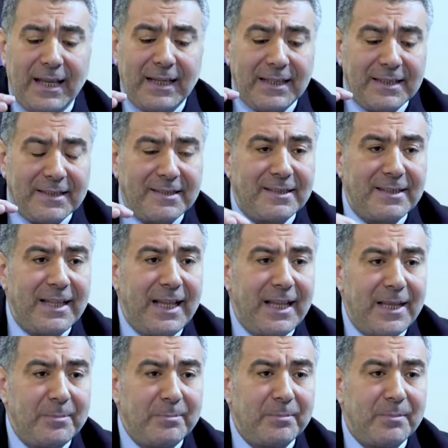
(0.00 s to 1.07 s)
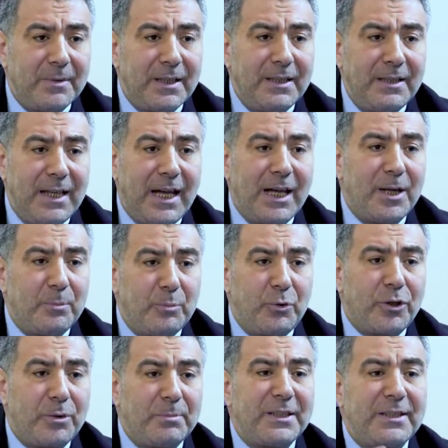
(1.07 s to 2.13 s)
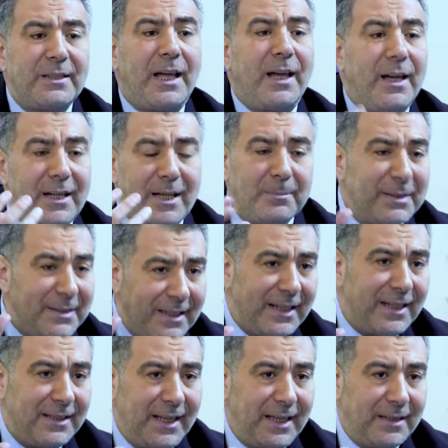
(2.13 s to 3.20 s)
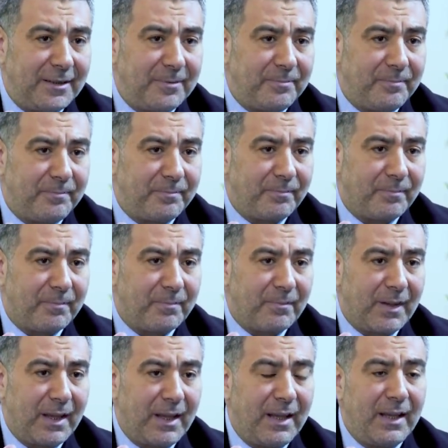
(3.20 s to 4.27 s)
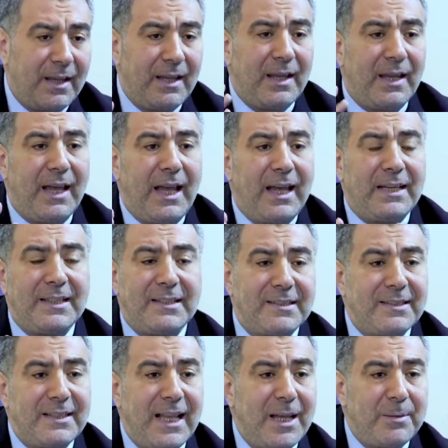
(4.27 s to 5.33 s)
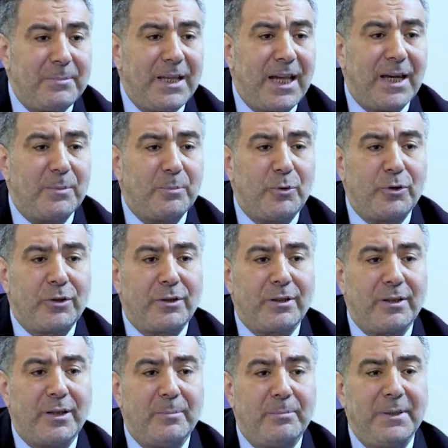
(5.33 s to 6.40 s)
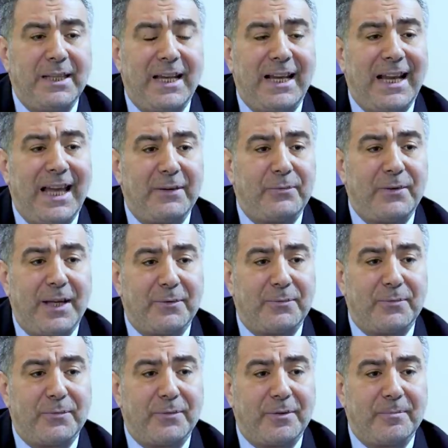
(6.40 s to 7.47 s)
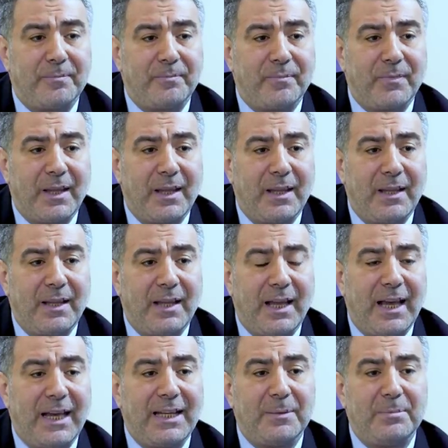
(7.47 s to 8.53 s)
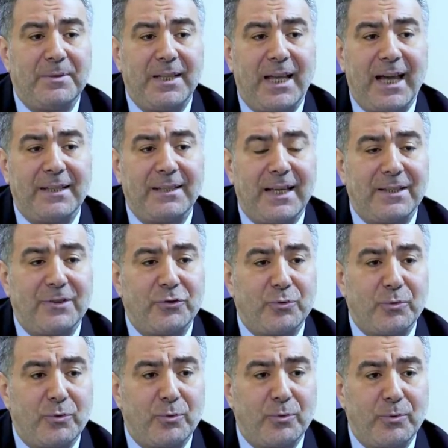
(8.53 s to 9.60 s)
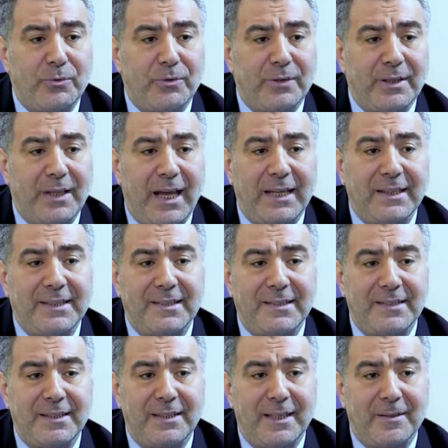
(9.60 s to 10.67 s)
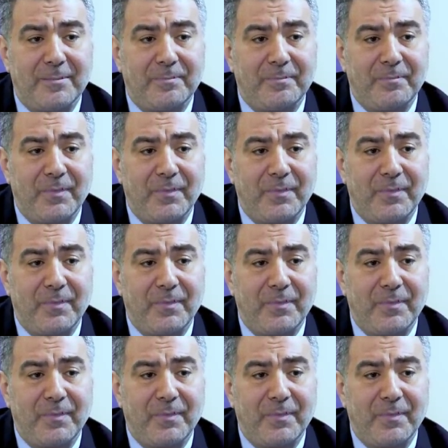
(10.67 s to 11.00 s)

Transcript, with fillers: الإسلام يأمر بالطهارة مثلا يعني جميل الإسلام يأمر بالعفاف جميل الابتعاد عن الشذوذ عن الزنا